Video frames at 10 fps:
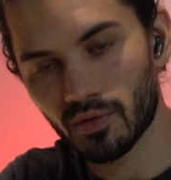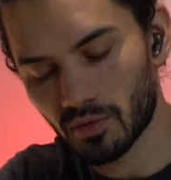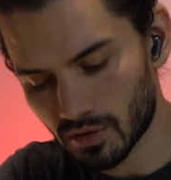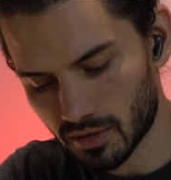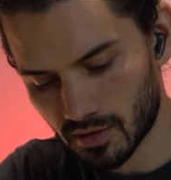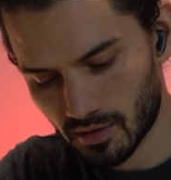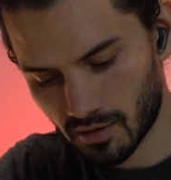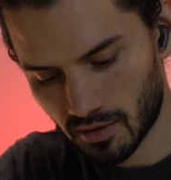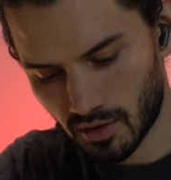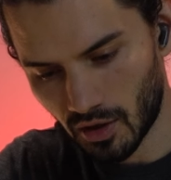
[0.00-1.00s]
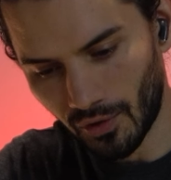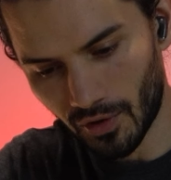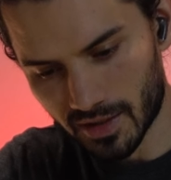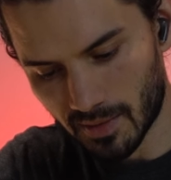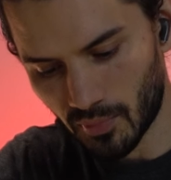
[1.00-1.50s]
euros, lo
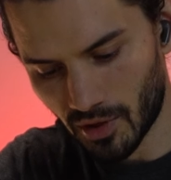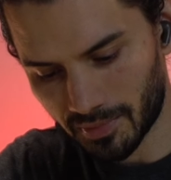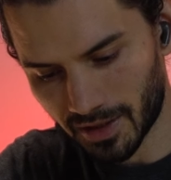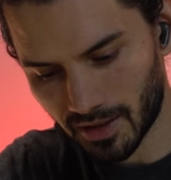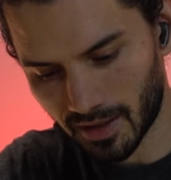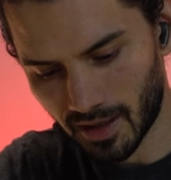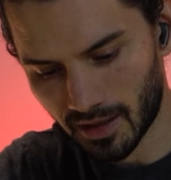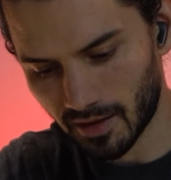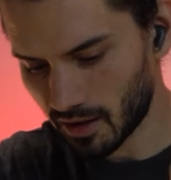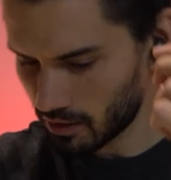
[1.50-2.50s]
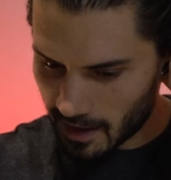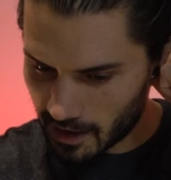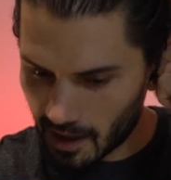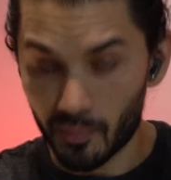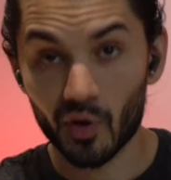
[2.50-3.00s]
que se puede obtener en calidad.
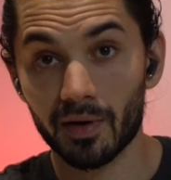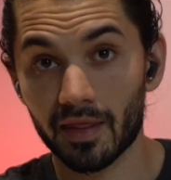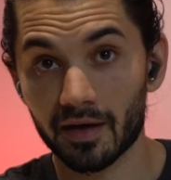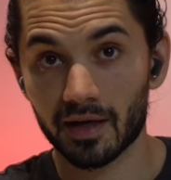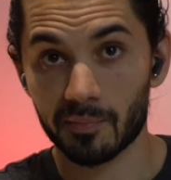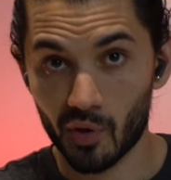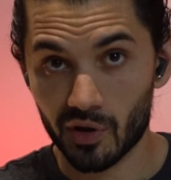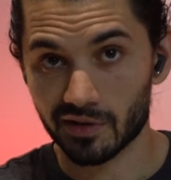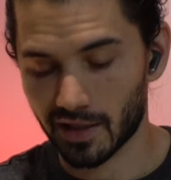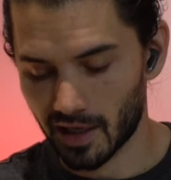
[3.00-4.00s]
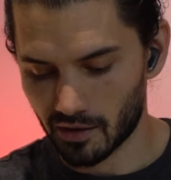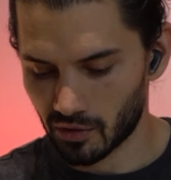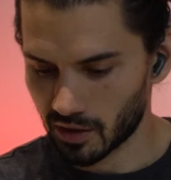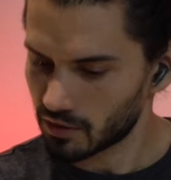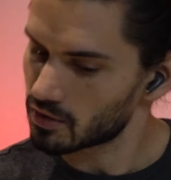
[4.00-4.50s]
Ahora la prueba de que puedo entrenar
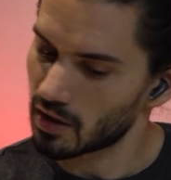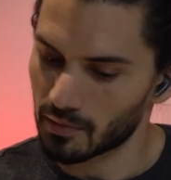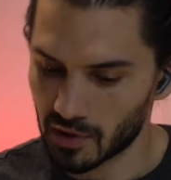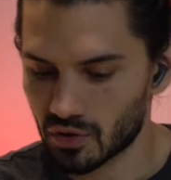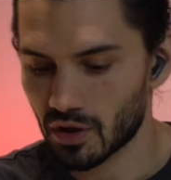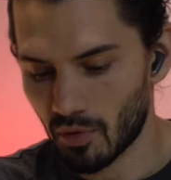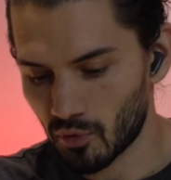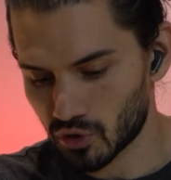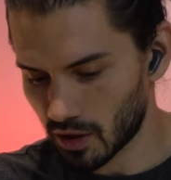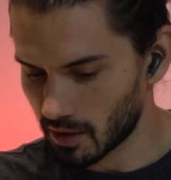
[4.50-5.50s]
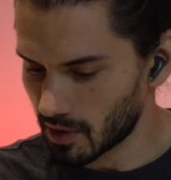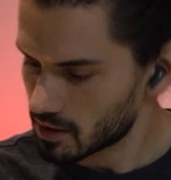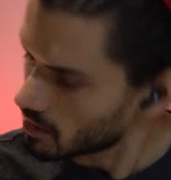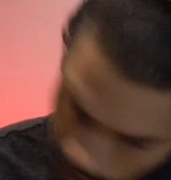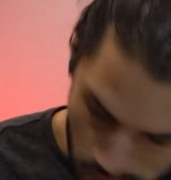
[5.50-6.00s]
con ellos, que me los llevo mucho al
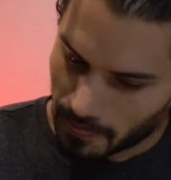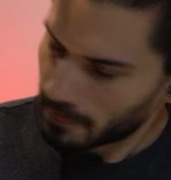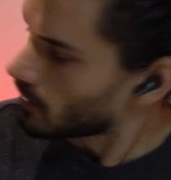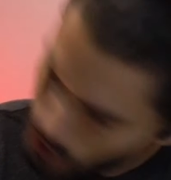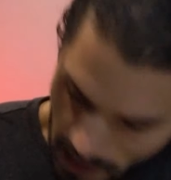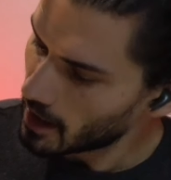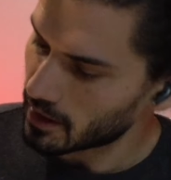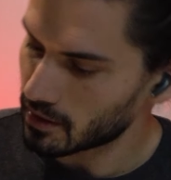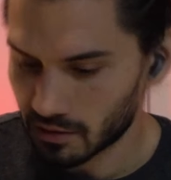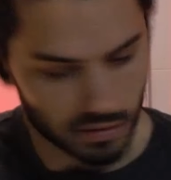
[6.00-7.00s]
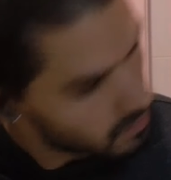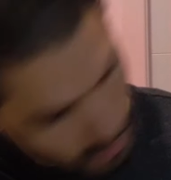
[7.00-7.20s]
gimnasio. No se caen,